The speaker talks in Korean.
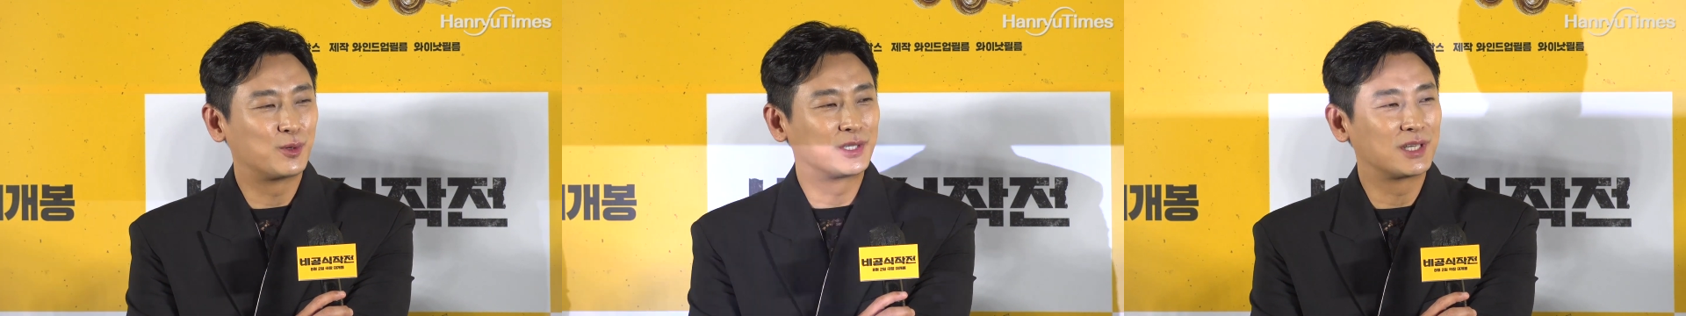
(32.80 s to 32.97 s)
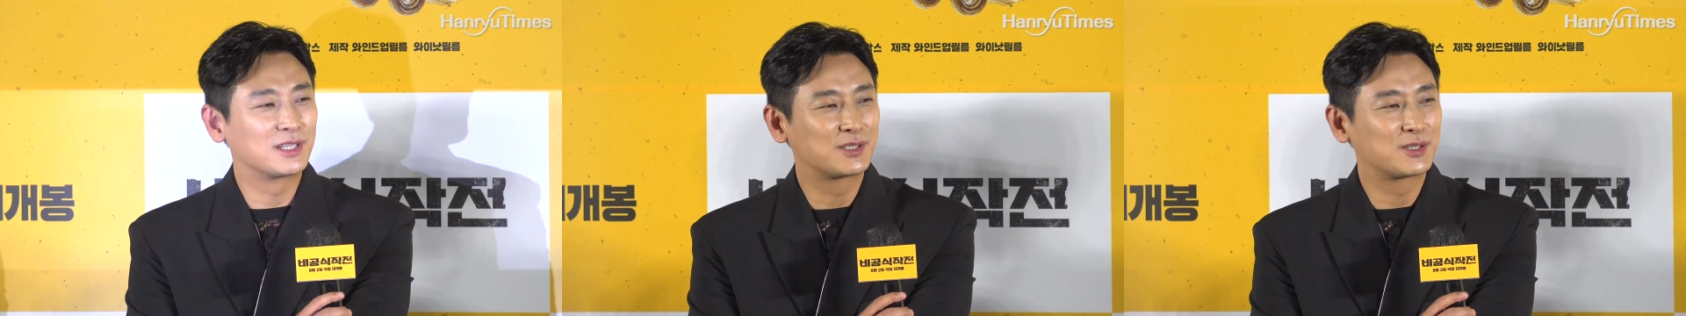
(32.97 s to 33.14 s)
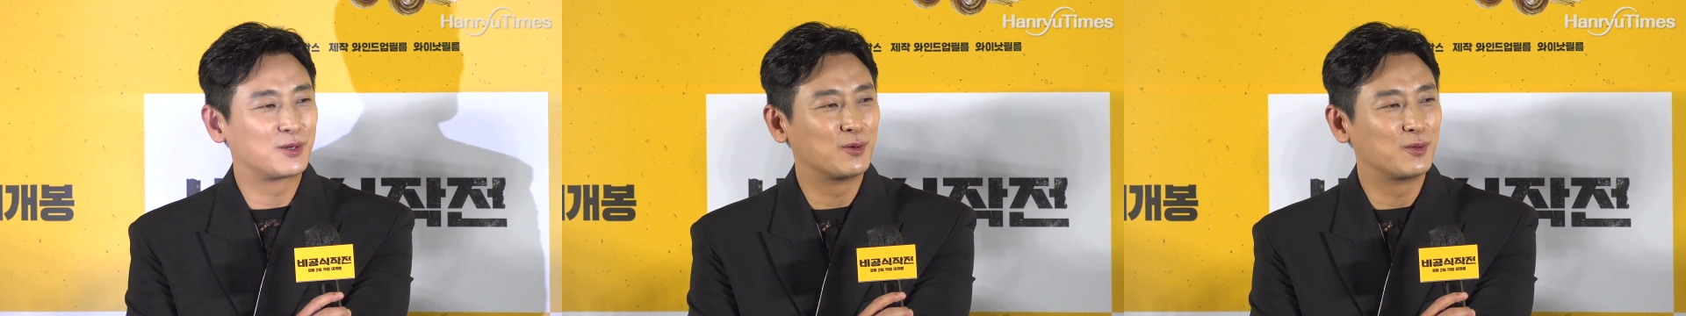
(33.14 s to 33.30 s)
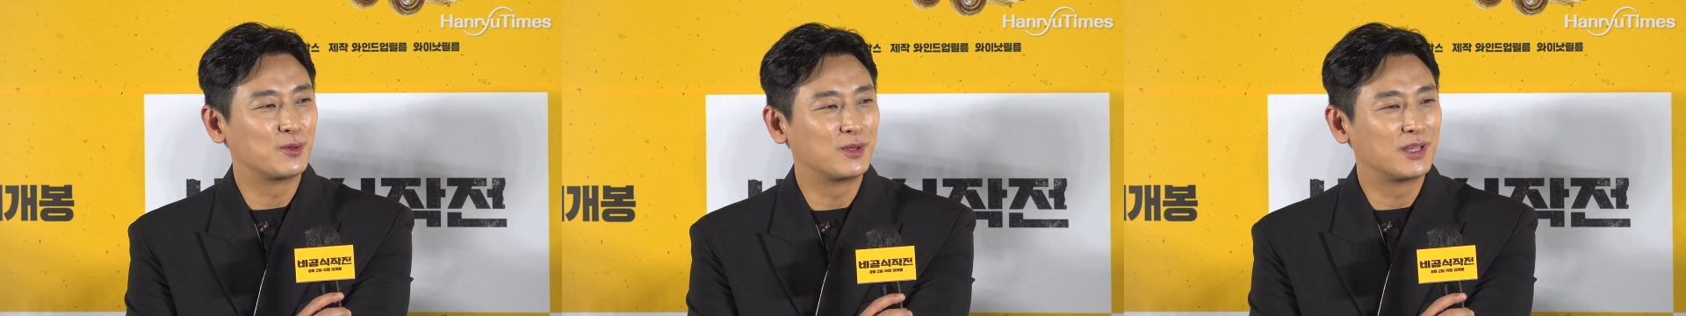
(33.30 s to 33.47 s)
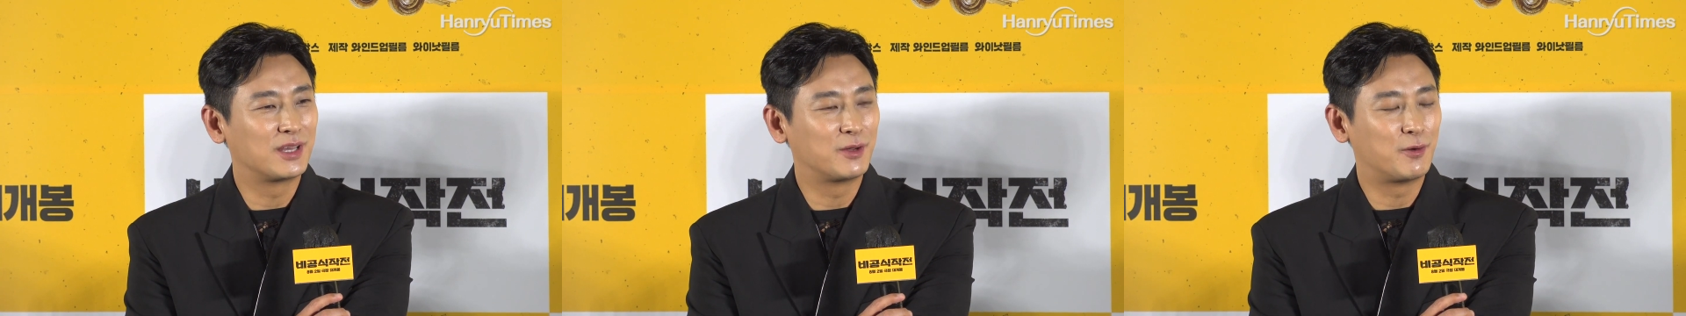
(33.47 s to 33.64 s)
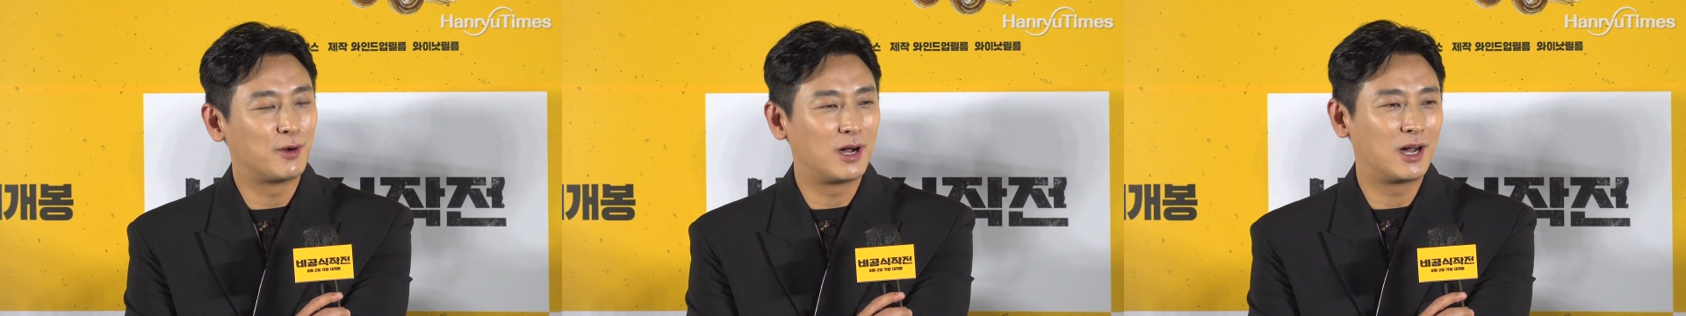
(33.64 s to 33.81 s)
고생스러운데
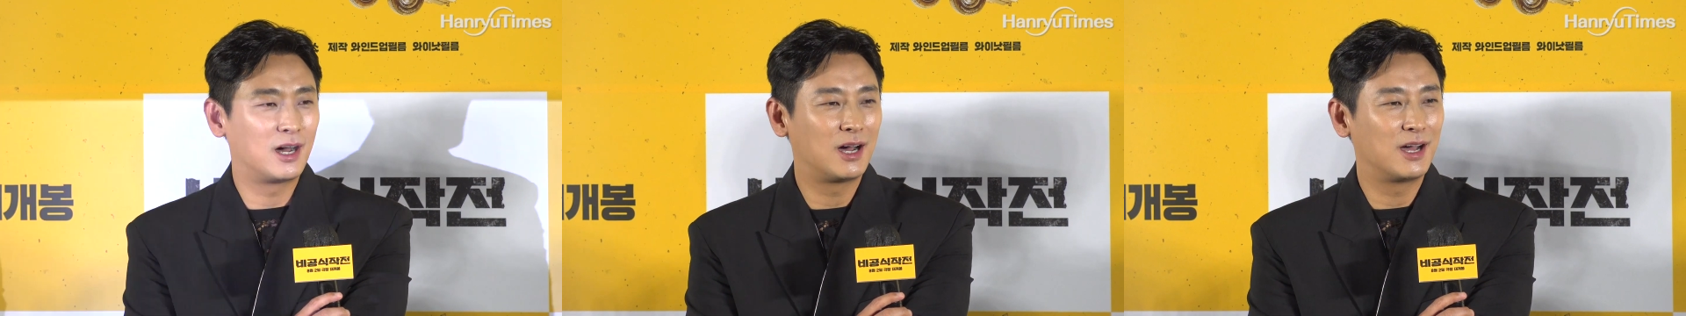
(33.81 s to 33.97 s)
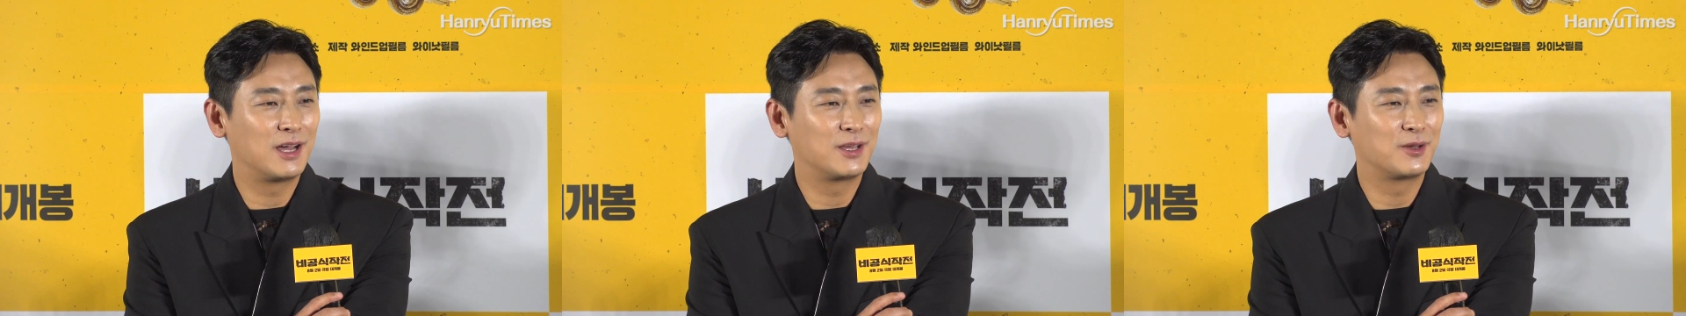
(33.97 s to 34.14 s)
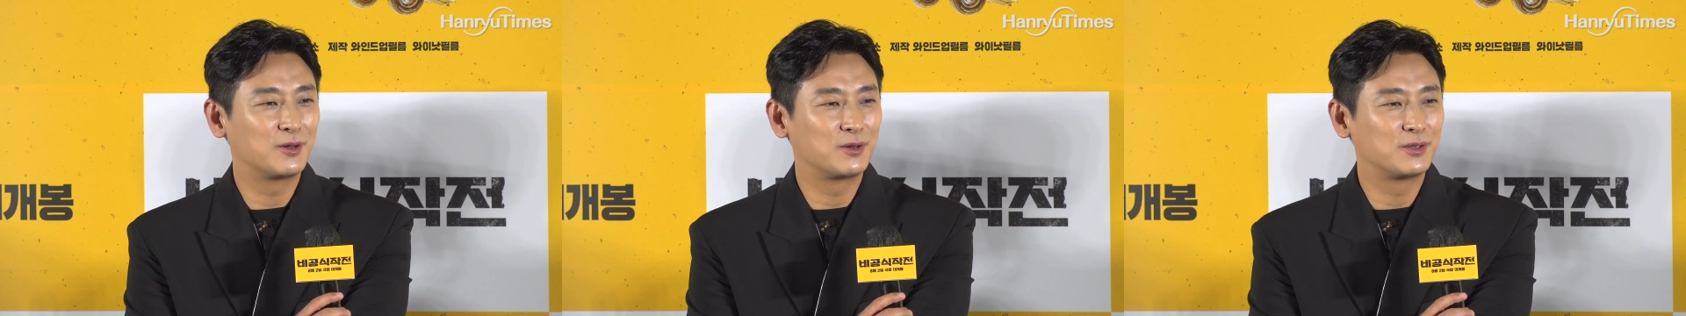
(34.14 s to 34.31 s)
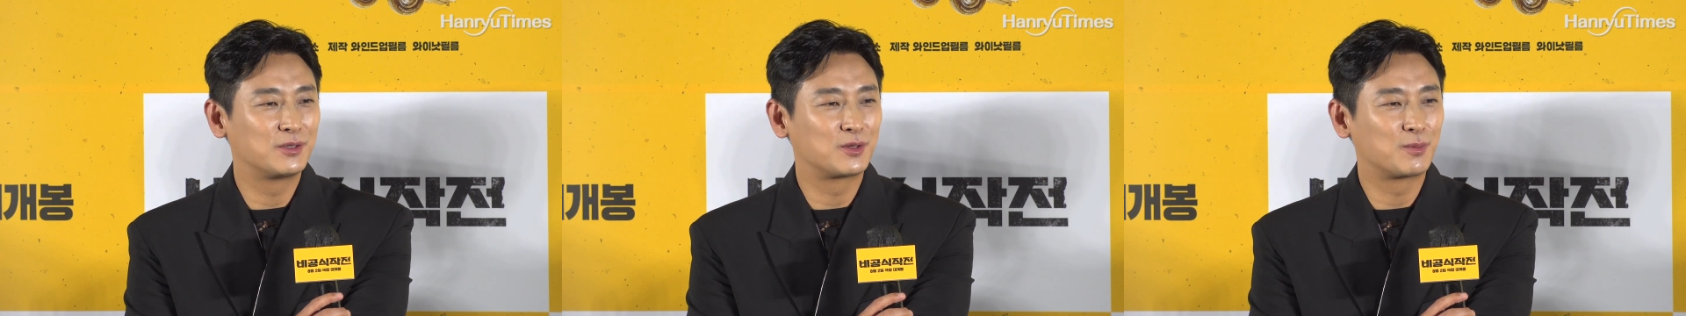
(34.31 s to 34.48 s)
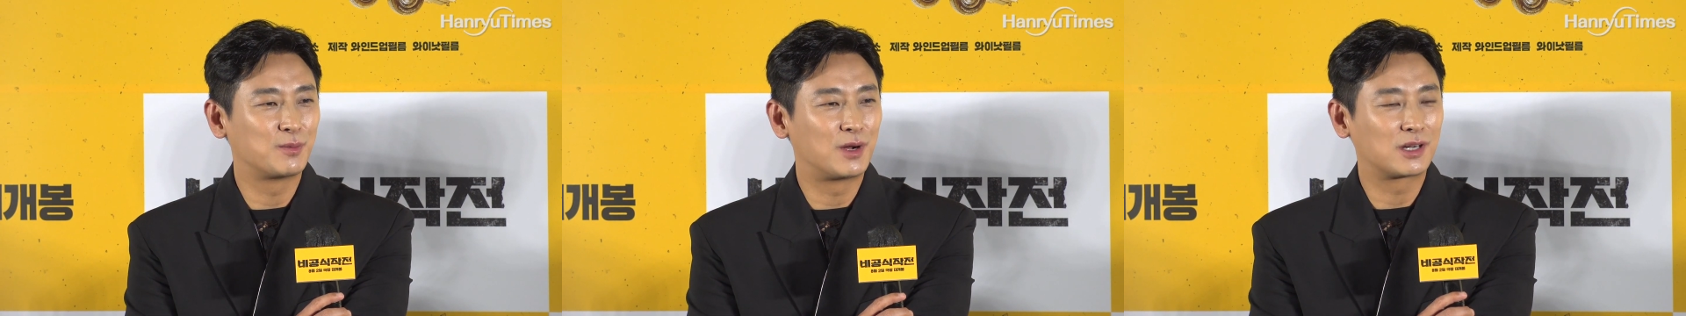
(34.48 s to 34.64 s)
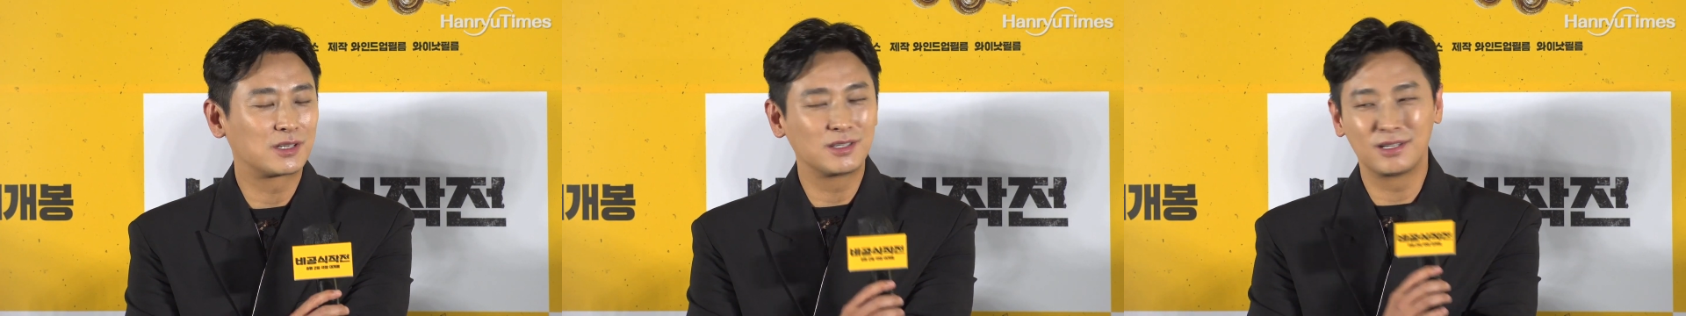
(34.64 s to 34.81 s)
와 이거는
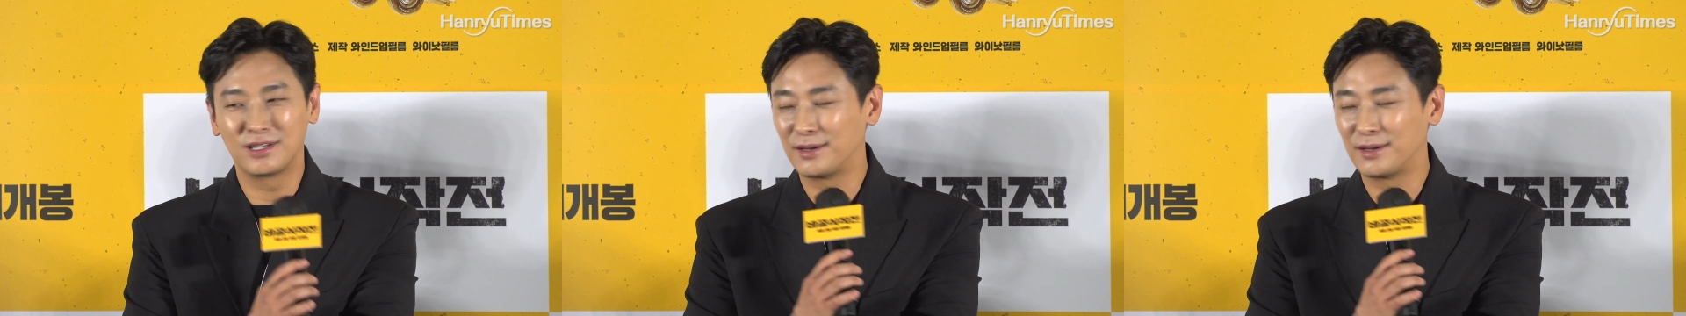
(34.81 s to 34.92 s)
정말 아까